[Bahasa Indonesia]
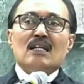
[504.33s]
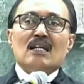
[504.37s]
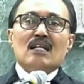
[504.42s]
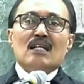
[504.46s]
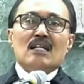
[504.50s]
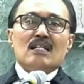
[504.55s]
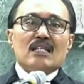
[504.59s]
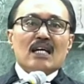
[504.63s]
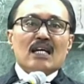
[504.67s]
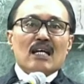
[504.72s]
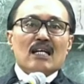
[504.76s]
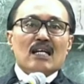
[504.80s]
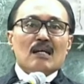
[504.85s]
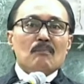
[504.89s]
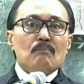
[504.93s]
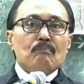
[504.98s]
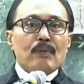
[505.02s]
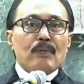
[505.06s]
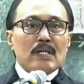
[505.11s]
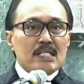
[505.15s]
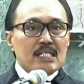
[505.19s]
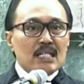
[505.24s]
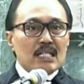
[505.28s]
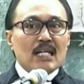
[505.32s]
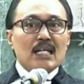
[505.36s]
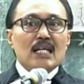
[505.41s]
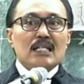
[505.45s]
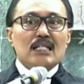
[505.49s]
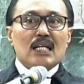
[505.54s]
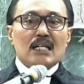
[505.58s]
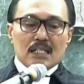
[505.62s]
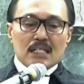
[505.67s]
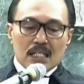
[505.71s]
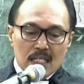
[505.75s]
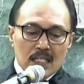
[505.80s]
dalam
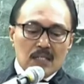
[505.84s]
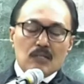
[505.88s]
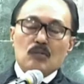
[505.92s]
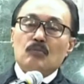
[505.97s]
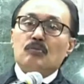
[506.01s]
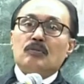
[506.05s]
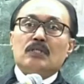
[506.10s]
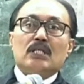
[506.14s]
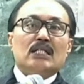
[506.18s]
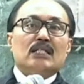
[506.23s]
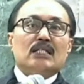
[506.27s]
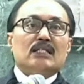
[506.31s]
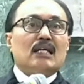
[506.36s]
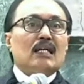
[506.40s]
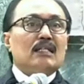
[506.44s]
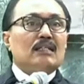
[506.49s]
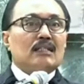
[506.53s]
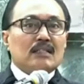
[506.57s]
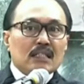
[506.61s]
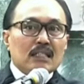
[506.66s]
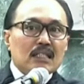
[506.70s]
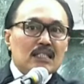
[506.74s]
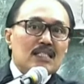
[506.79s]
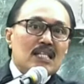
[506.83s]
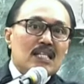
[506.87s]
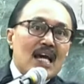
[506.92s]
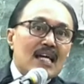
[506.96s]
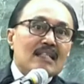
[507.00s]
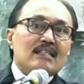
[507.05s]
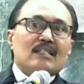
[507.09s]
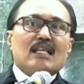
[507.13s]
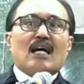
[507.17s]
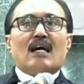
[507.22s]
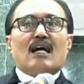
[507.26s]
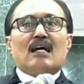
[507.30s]
perjalanan hidup kita
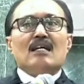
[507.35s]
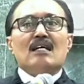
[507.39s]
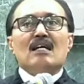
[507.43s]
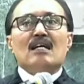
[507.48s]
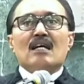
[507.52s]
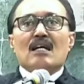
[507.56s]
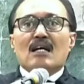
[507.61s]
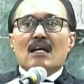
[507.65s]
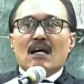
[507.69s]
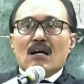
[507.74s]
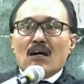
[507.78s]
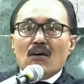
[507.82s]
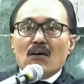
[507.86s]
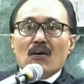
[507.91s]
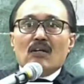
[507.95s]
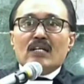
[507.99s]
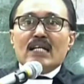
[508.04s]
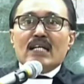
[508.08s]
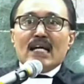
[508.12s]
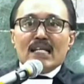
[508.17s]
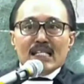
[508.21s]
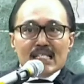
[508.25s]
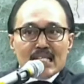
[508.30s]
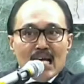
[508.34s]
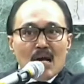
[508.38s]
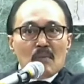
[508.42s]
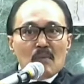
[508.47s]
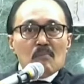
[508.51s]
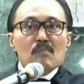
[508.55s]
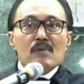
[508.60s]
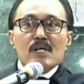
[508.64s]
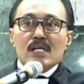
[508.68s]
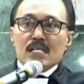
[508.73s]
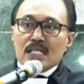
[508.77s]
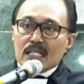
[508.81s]
ternyata orang yang
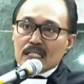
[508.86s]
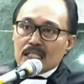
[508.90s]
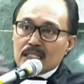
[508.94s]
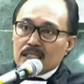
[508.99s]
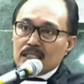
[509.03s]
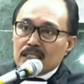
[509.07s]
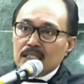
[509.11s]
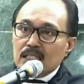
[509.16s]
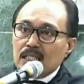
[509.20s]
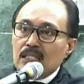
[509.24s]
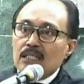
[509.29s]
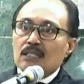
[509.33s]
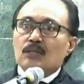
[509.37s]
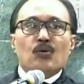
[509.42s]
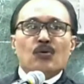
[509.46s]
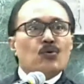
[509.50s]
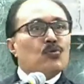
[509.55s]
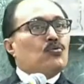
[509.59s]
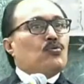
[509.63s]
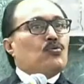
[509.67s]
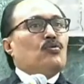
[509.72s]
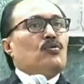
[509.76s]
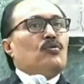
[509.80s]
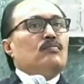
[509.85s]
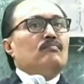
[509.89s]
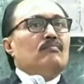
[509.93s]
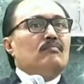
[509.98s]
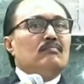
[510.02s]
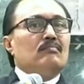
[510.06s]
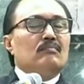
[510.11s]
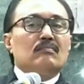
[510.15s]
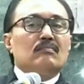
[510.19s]
mengerti hukum